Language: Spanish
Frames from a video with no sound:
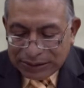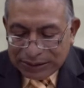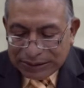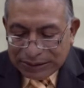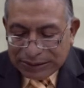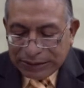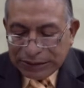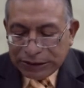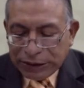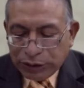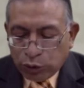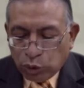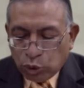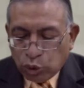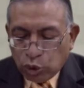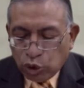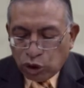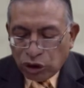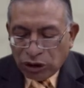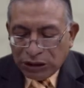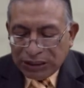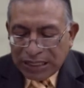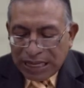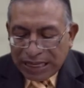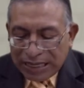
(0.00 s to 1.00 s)

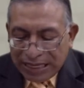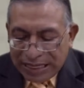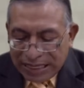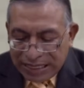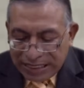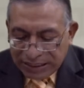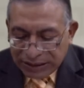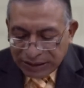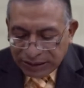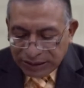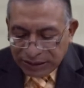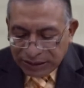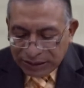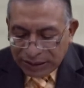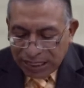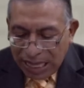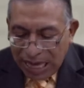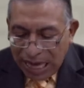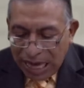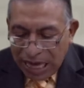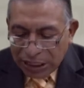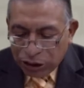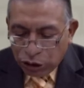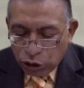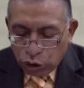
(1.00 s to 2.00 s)
circuncidaréis
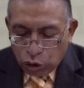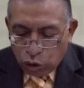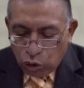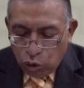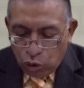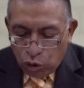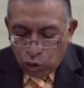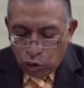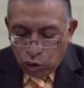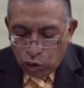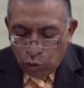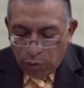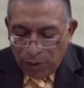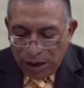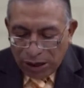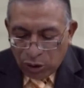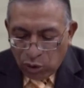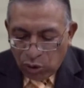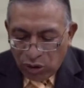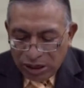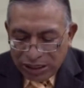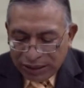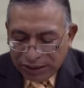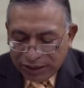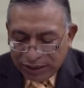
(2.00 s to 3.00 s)
a todo
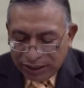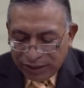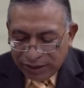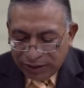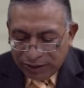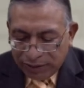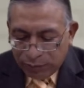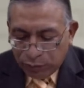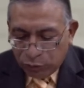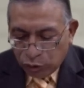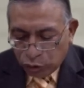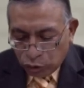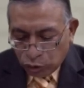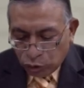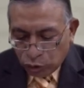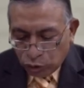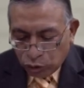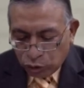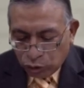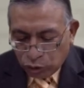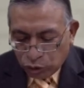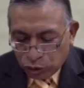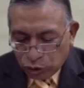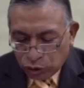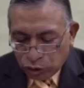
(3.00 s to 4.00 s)
varón entre
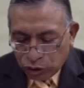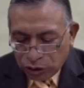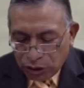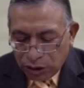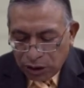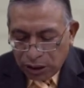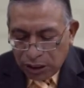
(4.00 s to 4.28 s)
vosotros.